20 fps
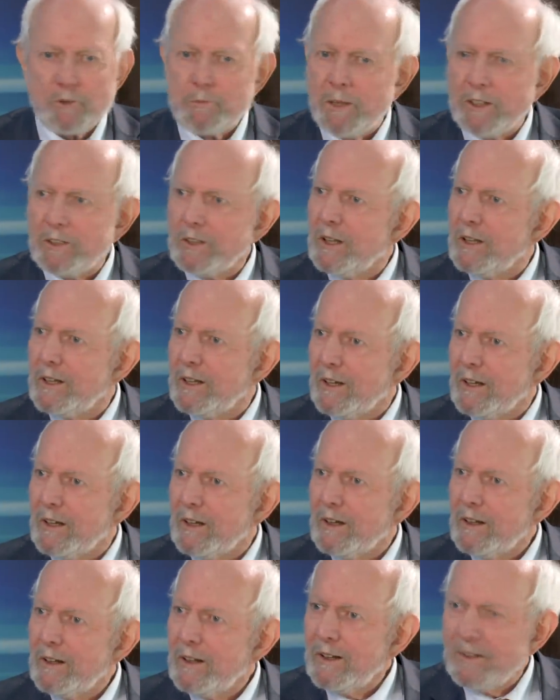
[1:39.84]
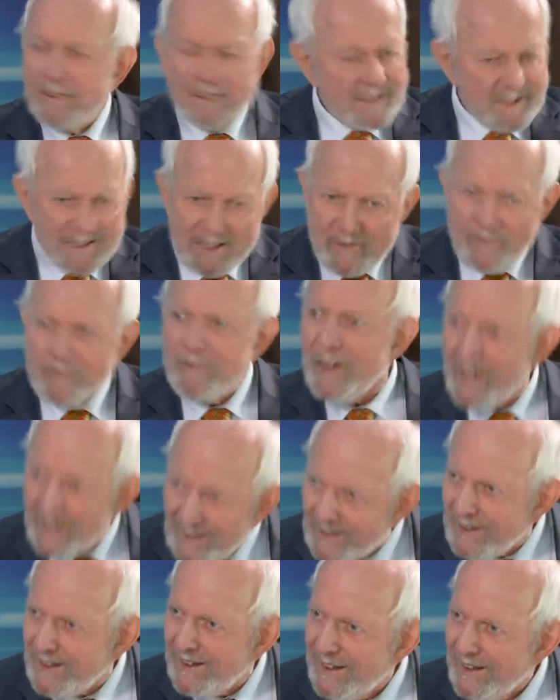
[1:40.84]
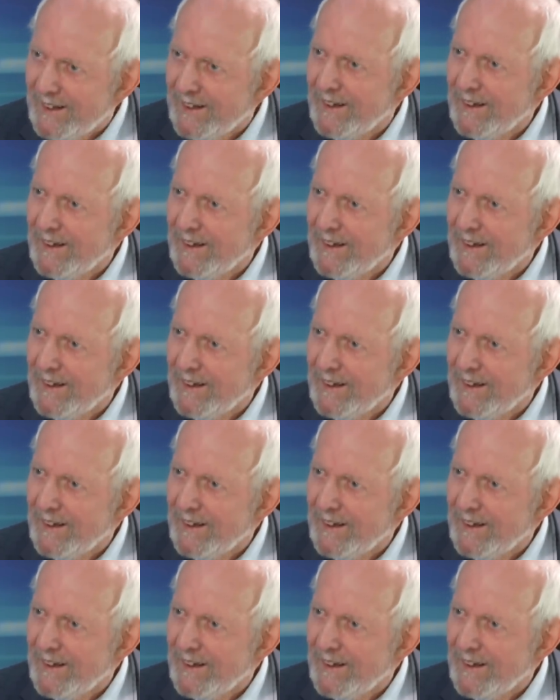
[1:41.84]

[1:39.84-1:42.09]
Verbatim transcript: Schmetterlinge. Die sind weg.